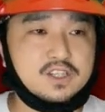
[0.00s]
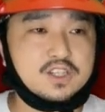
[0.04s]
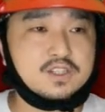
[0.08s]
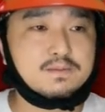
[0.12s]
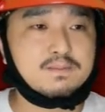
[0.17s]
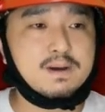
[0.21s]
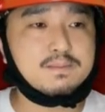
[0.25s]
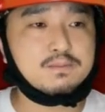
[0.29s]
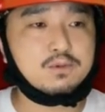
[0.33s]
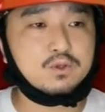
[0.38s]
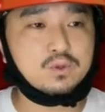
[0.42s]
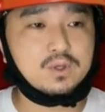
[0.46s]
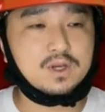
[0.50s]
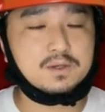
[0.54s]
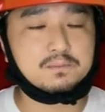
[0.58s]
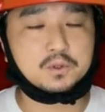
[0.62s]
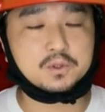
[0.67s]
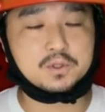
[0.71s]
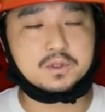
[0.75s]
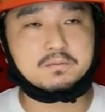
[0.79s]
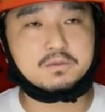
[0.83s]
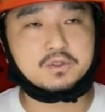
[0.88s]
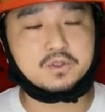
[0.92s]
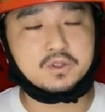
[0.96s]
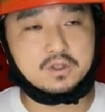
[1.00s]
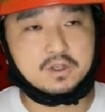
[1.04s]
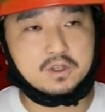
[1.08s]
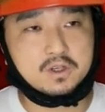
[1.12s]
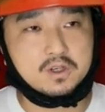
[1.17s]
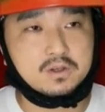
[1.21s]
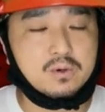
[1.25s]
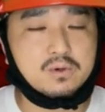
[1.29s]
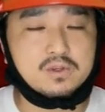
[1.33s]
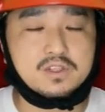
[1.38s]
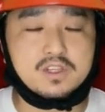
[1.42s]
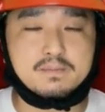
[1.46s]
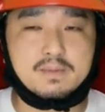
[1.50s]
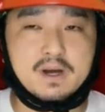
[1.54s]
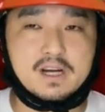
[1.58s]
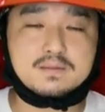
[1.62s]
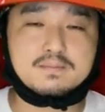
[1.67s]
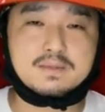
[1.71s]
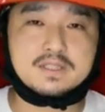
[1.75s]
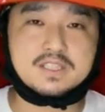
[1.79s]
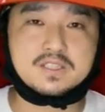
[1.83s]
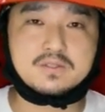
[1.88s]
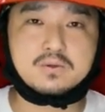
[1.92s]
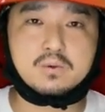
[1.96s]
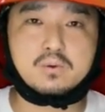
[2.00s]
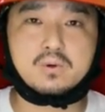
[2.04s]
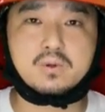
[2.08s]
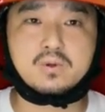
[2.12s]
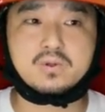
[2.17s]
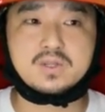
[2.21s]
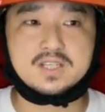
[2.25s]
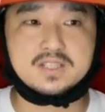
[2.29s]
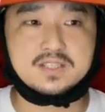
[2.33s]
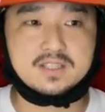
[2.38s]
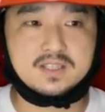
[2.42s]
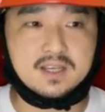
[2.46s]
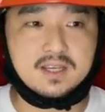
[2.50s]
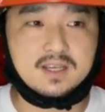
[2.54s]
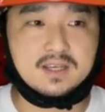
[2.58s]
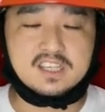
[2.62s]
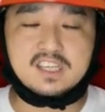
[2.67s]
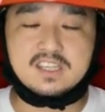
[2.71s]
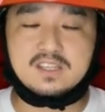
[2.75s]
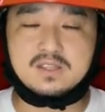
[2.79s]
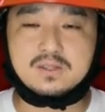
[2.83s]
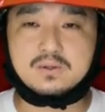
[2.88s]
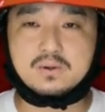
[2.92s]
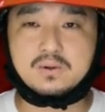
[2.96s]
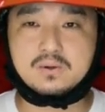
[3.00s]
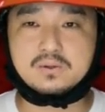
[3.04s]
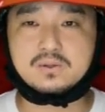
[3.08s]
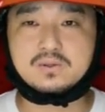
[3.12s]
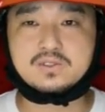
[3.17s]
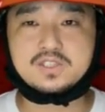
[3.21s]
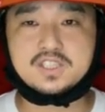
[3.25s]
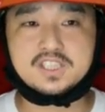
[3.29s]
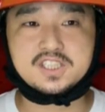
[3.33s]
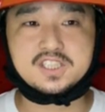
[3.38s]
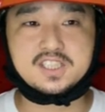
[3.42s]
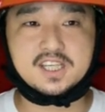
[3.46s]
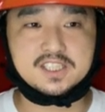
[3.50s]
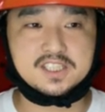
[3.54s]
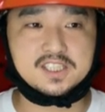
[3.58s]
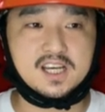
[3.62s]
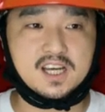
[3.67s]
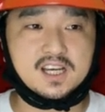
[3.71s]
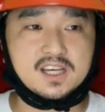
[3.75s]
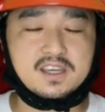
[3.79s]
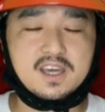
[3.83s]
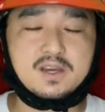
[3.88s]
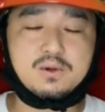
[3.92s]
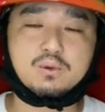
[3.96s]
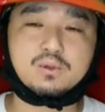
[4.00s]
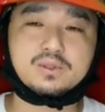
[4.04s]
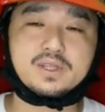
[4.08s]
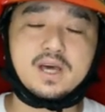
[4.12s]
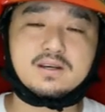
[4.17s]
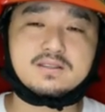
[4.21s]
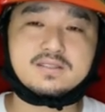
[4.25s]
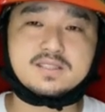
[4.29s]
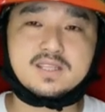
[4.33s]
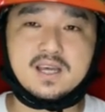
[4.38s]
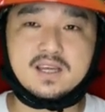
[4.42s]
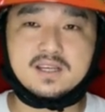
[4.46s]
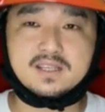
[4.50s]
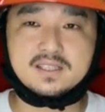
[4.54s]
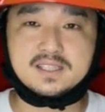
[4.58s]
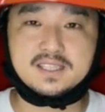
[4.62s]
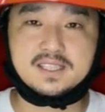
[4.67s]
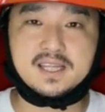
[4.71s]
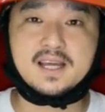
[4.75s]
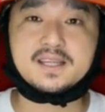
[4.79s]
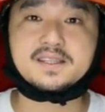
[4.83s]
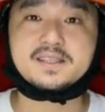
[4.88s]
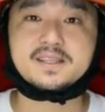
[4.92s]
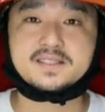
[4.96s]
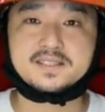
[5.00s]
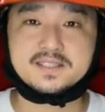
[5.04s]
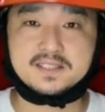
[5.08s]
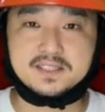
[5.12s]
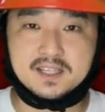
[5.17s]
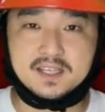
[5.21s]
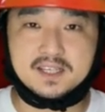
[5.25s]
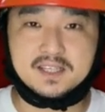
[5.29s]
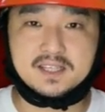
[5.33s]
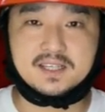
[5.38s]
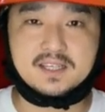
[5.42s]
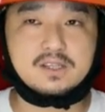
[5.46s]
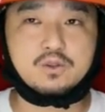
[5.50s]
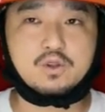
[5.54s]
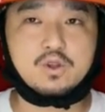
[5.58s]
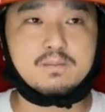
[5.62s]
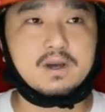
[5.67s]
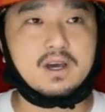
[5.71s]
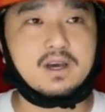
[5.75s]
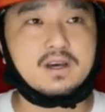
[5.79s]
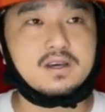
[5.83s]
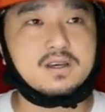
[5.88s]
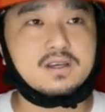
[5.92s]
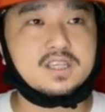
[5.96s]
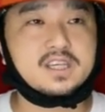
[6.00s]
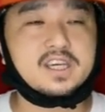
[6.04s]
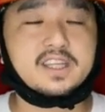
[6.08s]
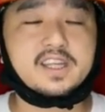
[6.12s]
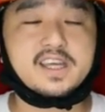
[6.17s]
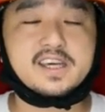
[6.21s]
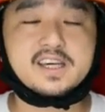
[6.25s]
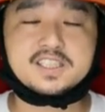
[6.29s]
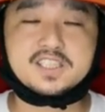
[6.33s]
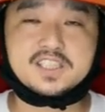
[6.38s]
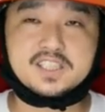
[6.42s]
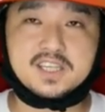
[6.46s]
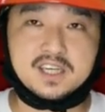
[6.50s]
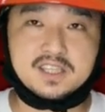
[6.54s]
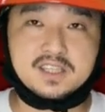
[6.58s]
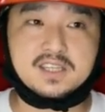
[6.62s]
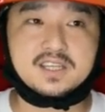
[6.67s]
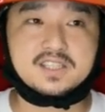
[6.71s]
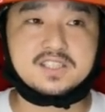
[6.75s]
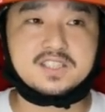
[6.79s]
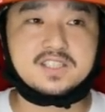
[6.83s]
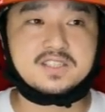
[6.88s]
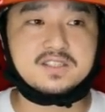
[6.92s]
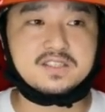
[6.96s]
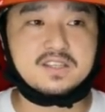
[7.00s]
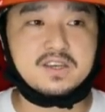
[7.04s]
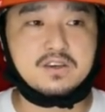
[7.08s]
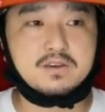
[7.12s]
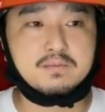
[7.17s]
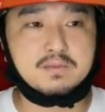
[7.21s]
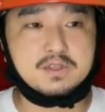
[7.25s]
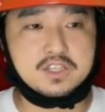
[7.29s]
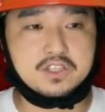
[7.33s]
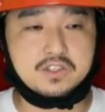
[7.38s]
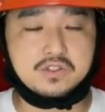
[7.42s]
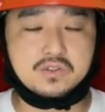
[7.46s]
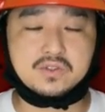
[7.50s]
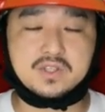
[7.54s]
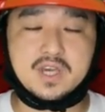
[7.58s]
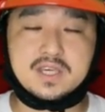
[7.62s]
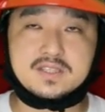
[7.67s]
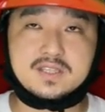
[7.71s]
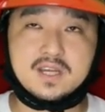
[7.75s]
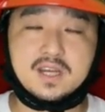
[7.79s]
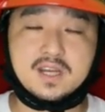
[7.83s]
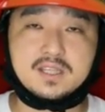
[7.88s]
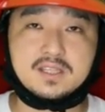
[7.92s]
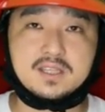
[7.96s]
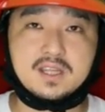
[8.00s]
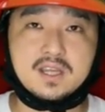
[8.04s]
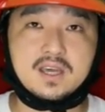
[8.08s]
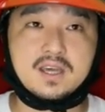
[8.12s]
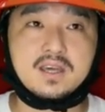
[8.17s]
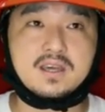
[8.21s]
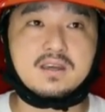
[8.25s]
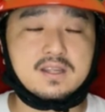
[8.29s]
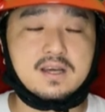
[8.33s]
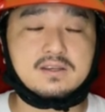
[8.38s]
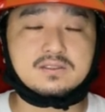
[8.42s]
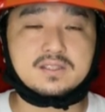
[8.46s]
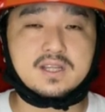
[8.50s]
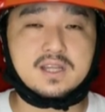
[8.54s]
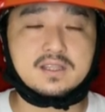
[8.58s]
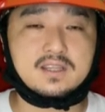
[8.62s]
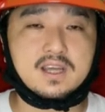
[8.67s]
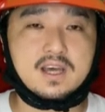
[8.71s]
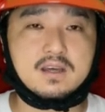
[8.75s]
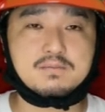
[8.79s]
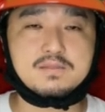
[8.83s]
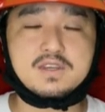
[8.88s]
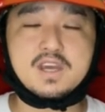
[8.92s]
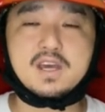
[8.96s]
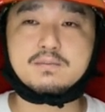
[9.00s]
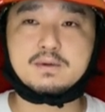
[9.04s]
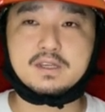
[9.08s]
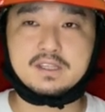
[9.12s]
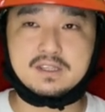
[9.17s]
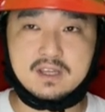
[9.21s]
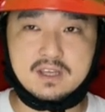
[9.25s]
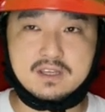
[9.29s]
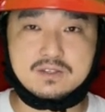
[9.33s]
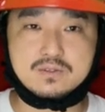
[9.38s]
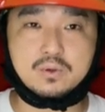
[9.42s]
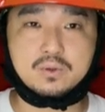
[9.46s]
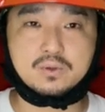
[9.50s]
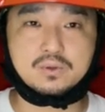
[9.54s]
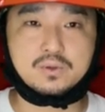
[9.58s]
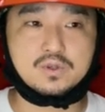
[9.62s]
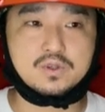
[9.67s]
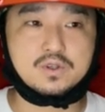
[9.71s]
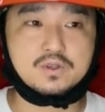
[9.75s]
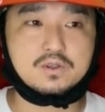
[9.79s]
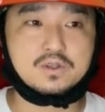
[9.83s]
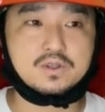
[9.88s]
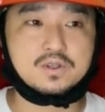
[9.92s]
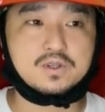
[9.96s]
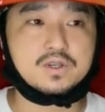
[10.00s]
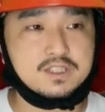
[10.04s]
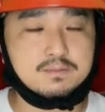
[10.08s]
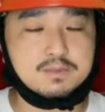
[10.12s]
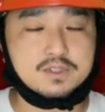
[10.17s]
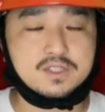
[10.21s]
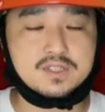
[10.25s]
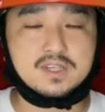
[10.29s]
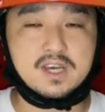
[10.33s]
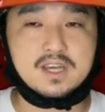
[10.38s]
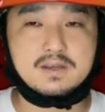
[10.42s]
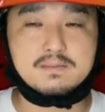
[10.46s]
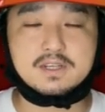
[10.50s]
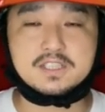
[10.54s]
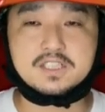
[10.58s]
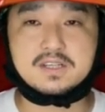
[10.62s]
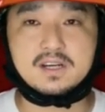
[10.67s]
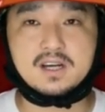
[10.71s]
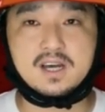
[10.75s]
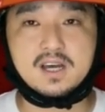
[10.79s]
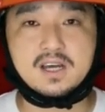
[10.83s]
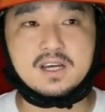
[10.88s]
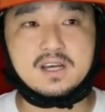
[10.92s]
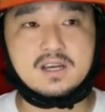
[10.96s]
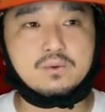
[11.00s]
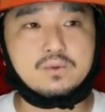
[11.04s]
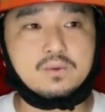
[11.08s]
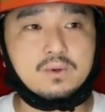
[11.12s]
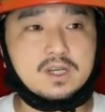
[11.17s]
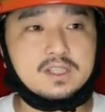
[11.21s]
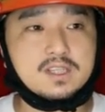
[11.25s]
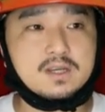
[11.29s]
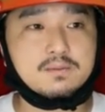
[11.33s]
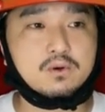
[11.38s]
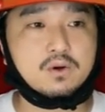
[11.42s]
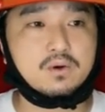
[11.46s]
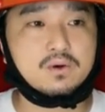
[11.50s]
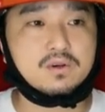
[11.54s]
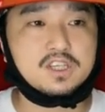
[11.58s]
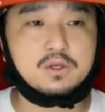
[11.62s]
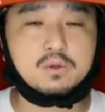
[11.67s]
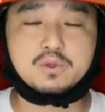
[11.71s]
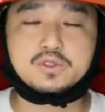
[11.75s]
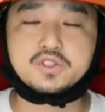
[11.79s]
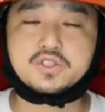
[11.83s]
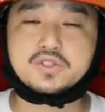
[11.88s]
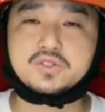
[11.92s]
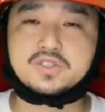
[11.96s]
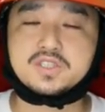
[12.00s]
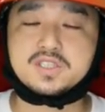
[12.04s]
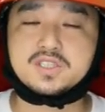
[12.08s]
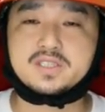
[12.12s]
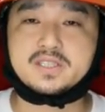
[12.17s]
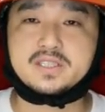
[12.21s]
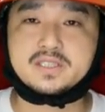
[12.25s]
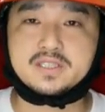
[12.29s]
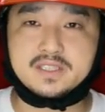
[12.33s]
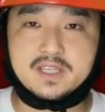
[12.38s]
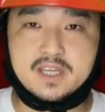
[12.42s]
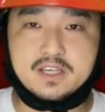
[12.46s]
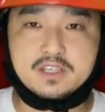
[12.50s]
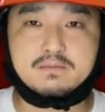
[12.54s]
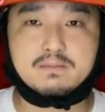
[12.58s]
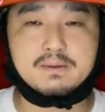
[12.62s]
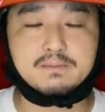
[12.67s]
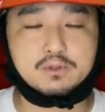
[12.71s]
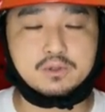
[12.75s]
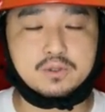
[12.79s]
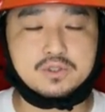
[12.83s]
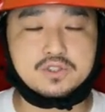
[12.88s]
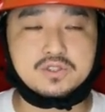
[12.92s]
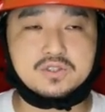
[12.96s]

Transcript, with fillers: で熊本はもともと特に幕末の頃ですね、勤王の志士たちが結構たくさんいたんですね。例えば池田屋事件で新選組に襲撃されて亡くなった宮部定蔵という人物がいましたが、この方も肥後出身ですね。熊本